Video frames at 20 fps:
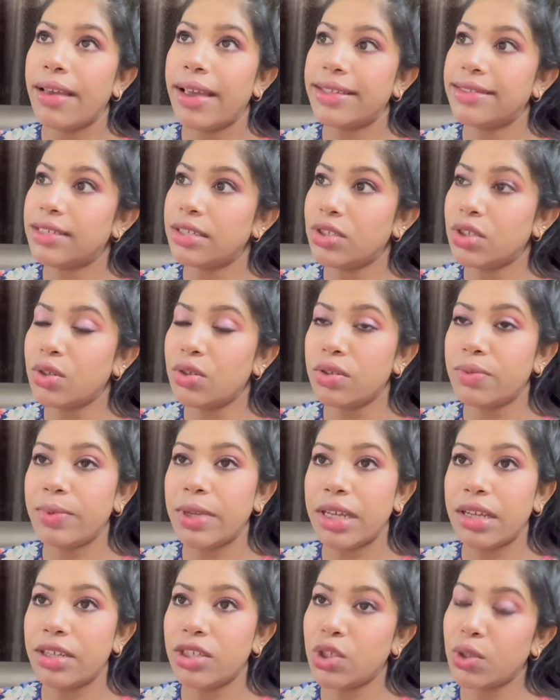ऐसे कुछ
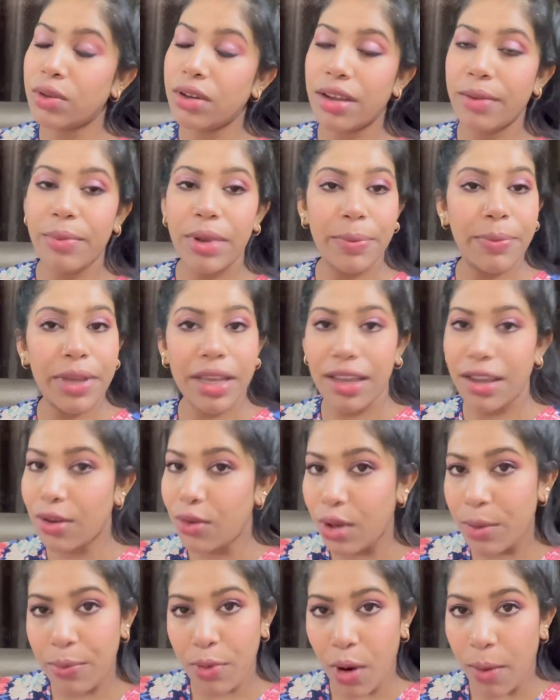भी शुगर बीपी की
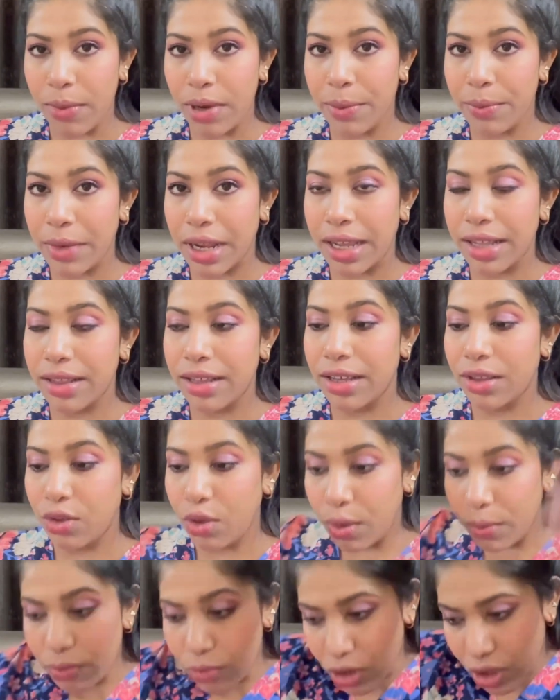कोई प्रॉब्लम नहीं थी
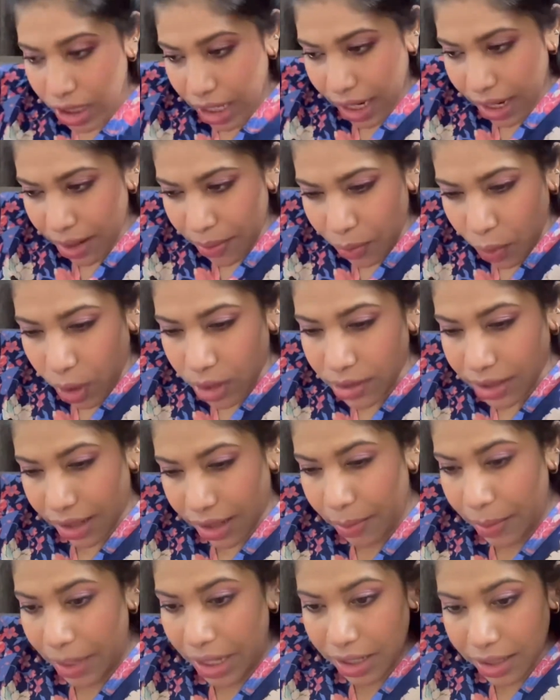तो मुझे बहुत
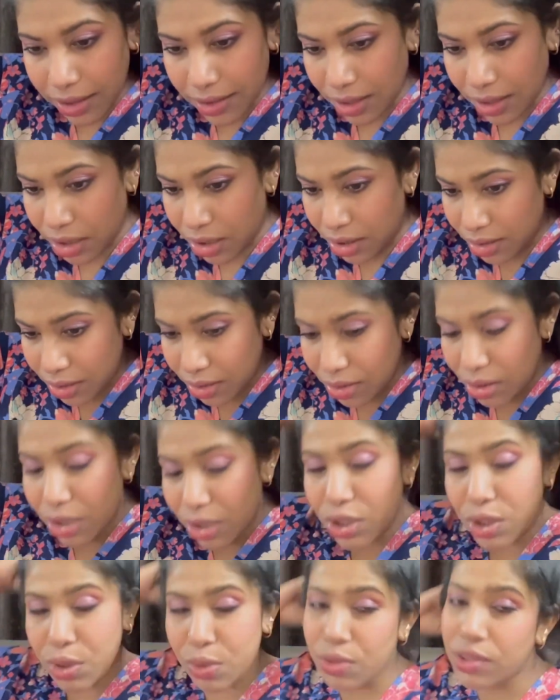ज़्यादा मेडिसिन
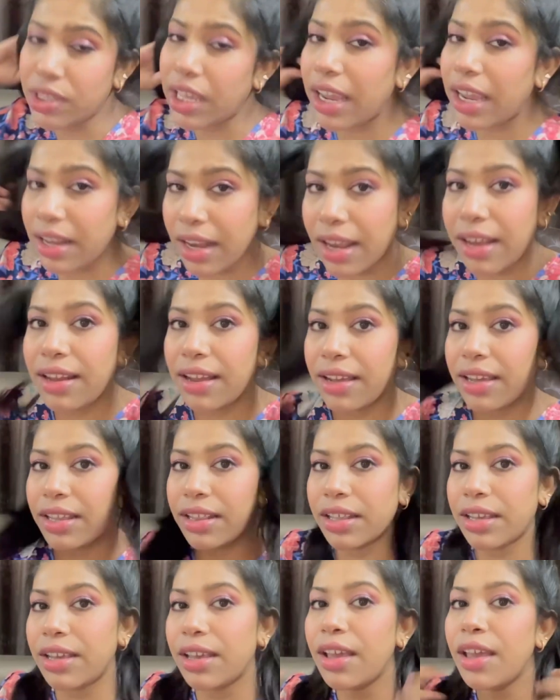शुरू से ही नहीं लगी
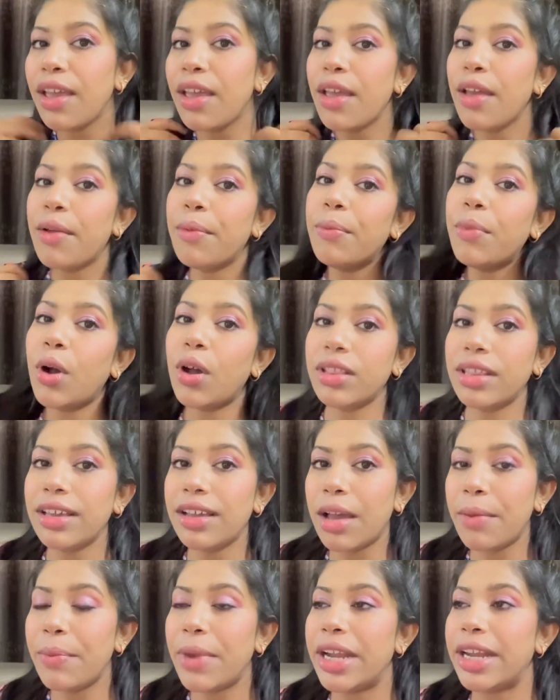थी बहुत ही
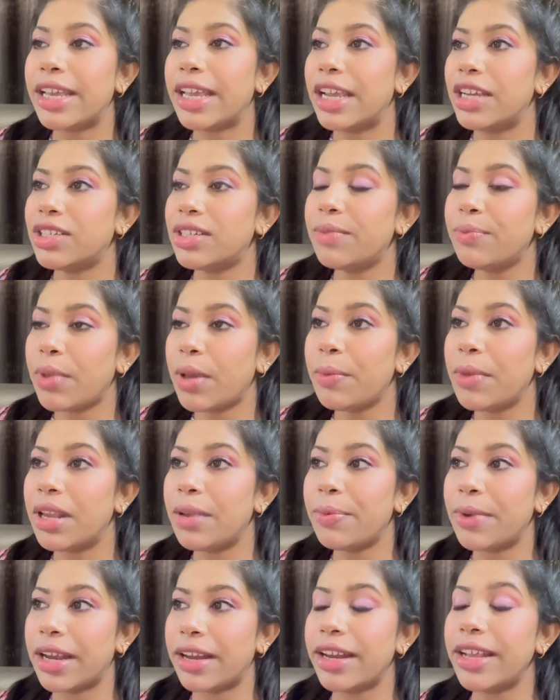कम मेडिकेशन पे
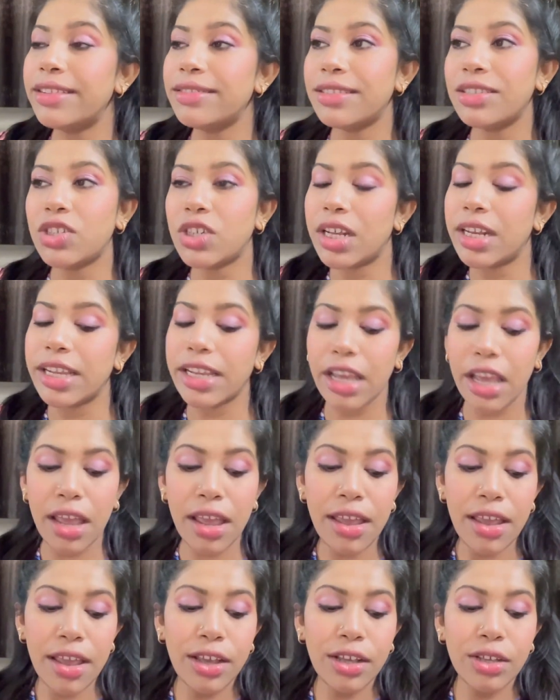मेरी प्रेगनेंसी चली है
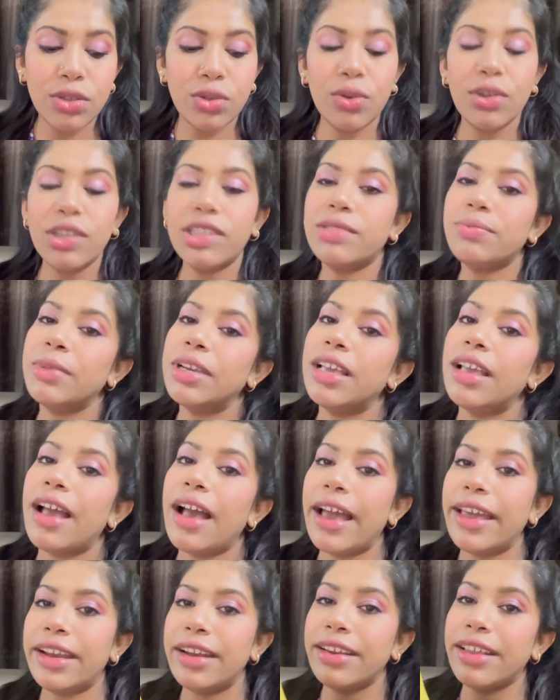सो so, इसमें
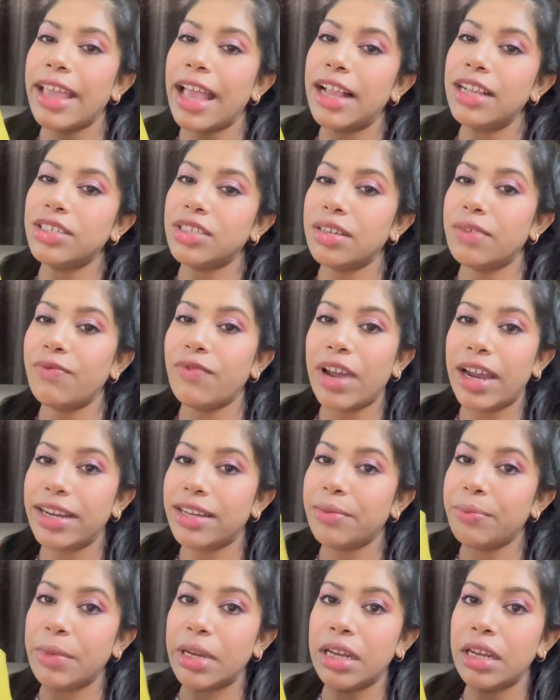आयरन कैल्शियम
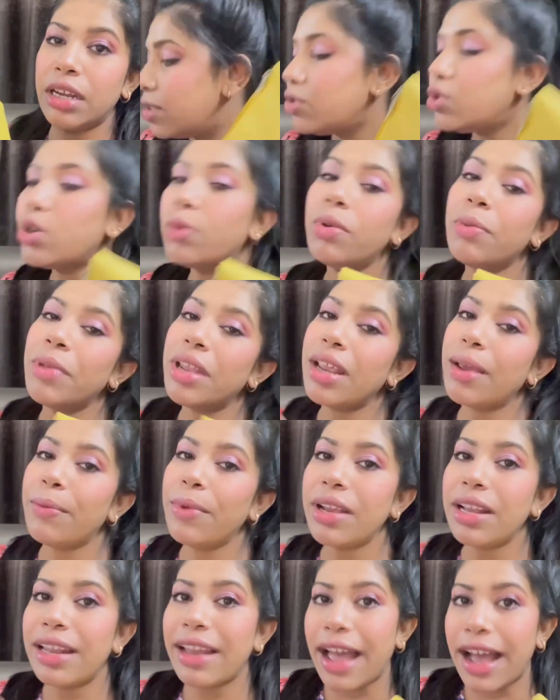वाइटमिन जो भी मेरी
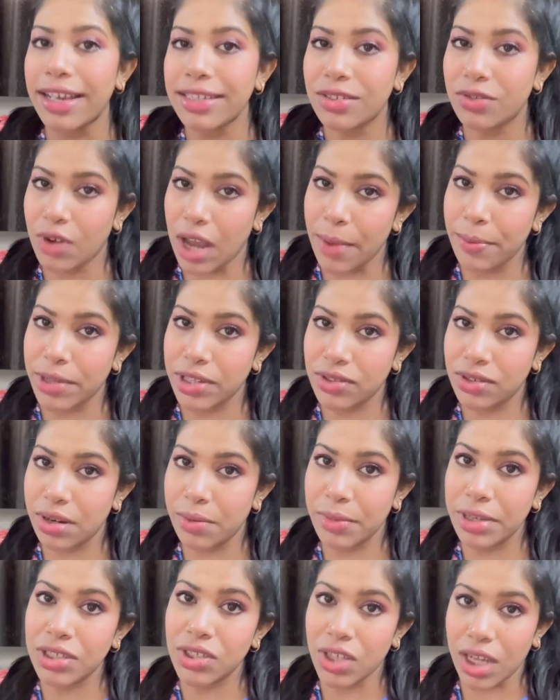अभी लास्ट ट्राइमेस्टर
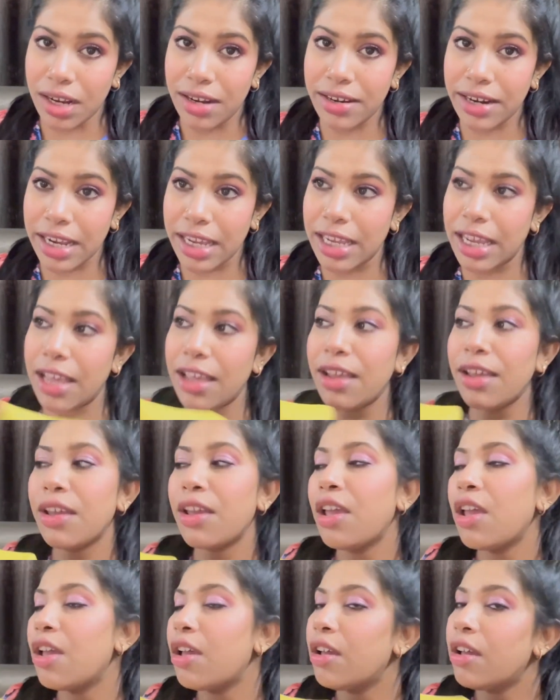में चल रही
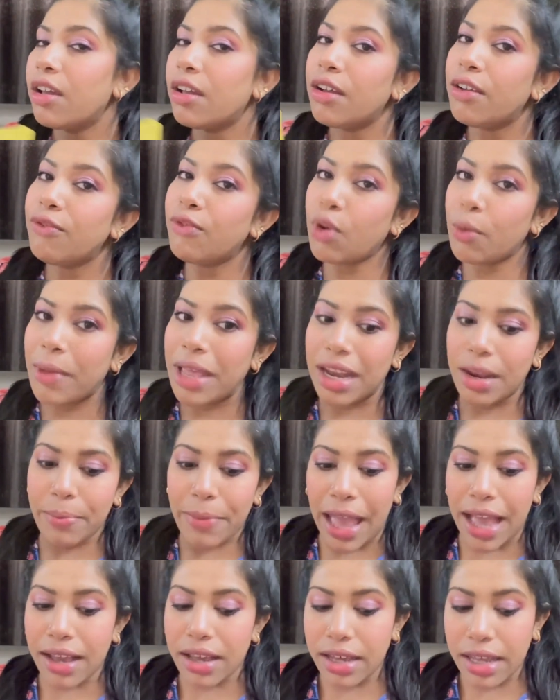है वो मैंने
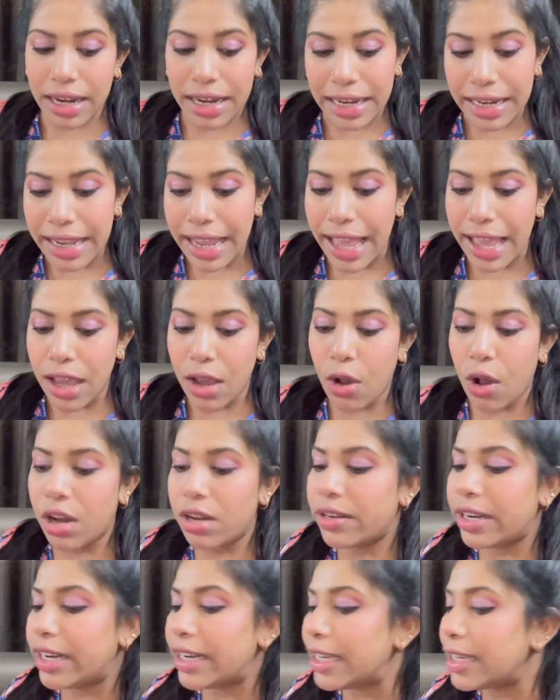पैक कर लिया है
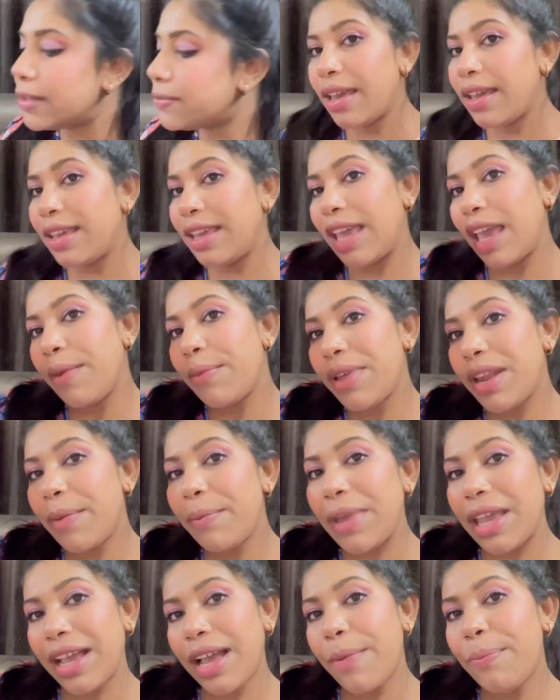ऑलरेडी ये है मेरा
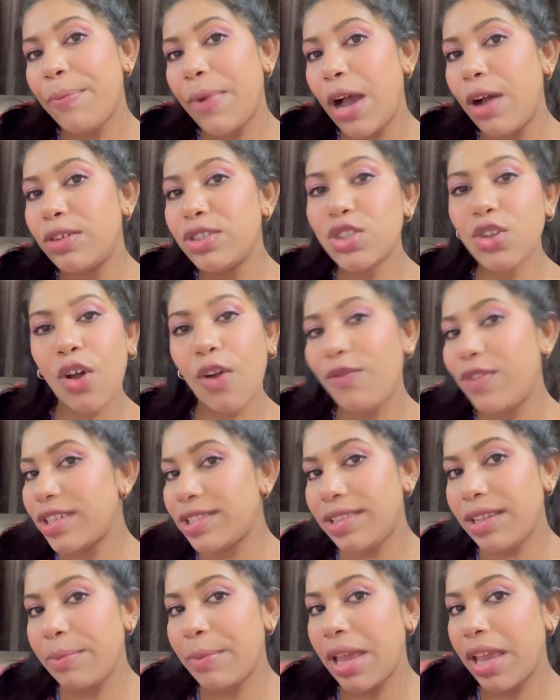मेकअप पाउच
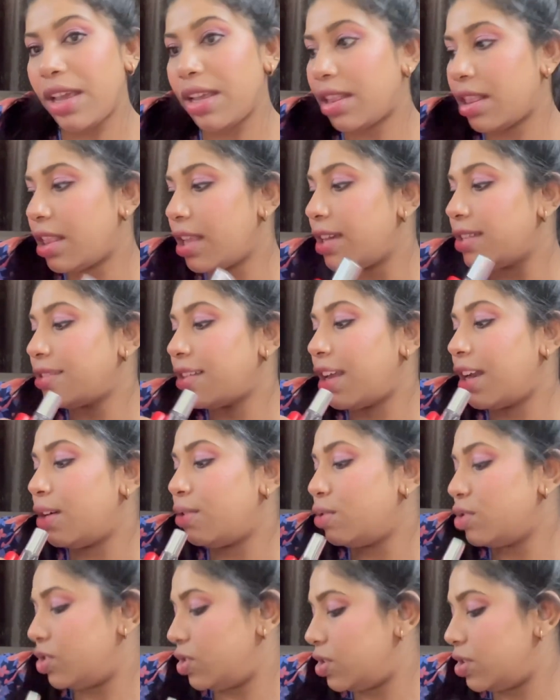ऑब्वियसली मैं इतना सारा
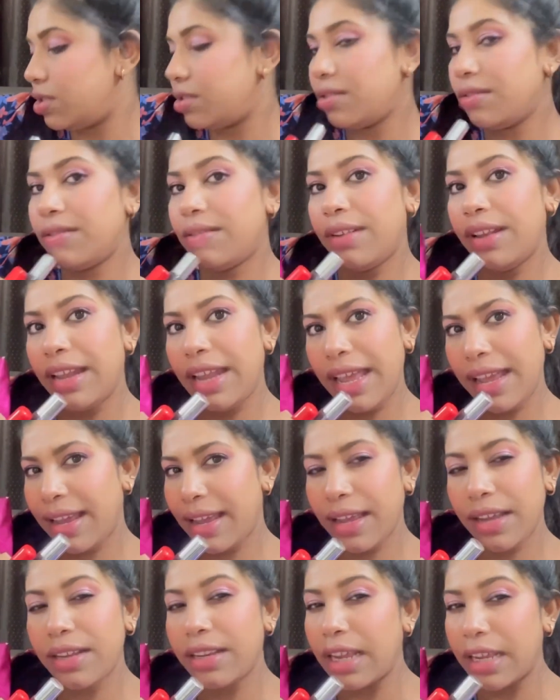कुछ
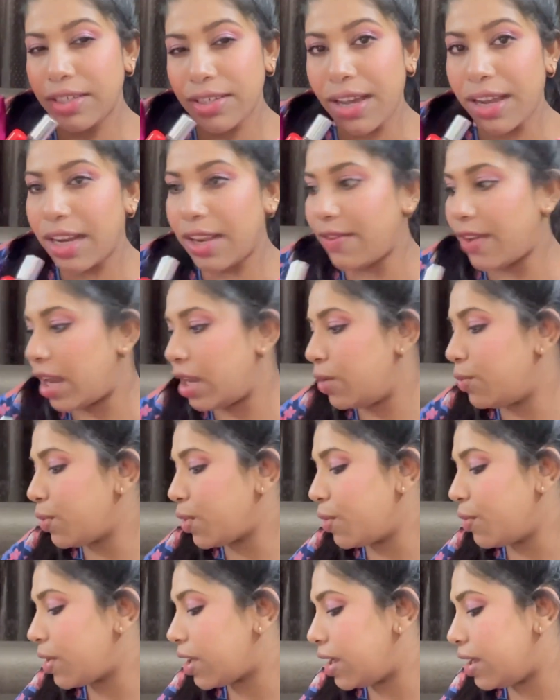लेके नहीं जाने वाली हूँ
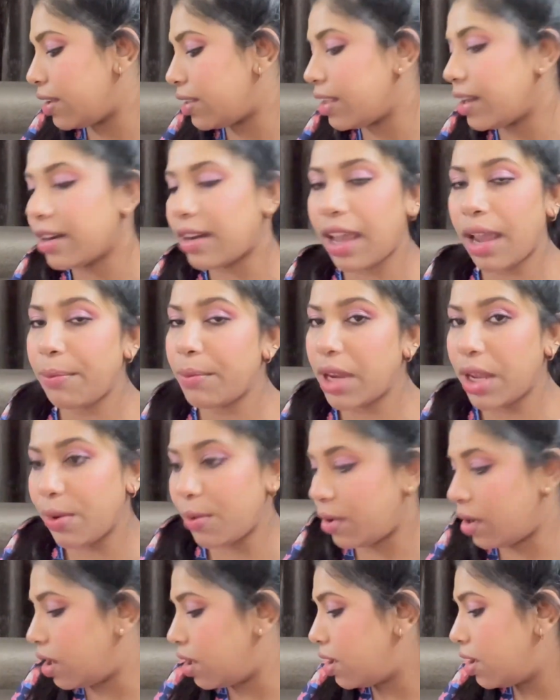क्योंकि इतना टाइम नहीं
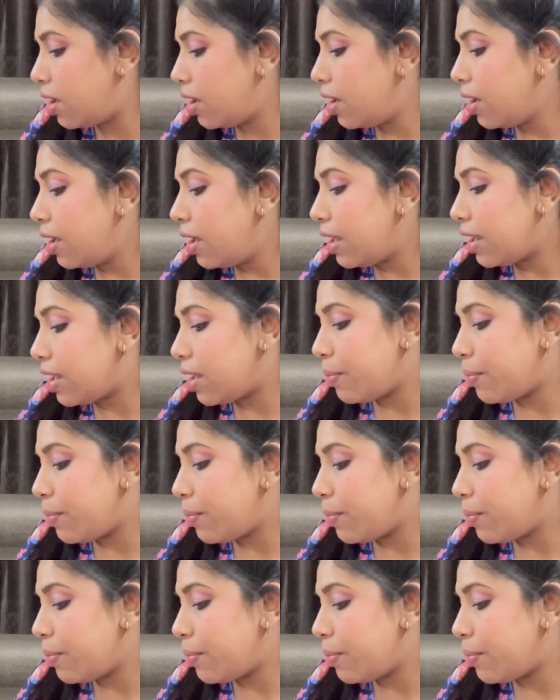होगा कि